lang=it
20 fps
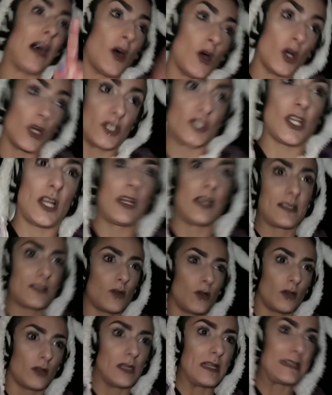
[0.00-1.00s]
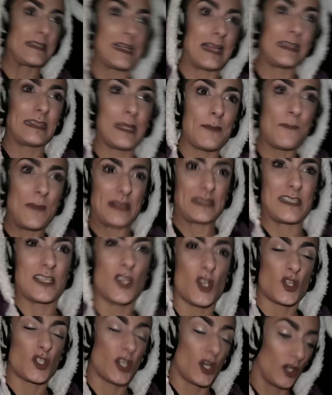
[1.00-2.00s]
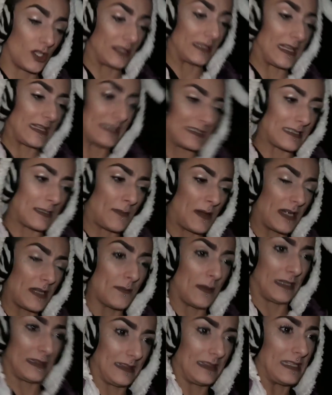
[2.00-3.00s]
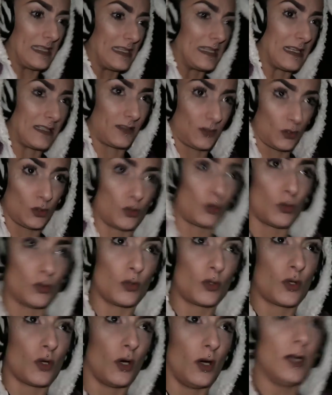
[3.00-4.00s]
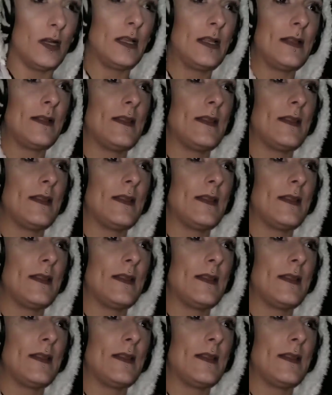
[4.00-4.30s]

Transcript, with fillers: da oggi, allora sono le sette e mezza Io ce l'ho da stamani mattina sto trucco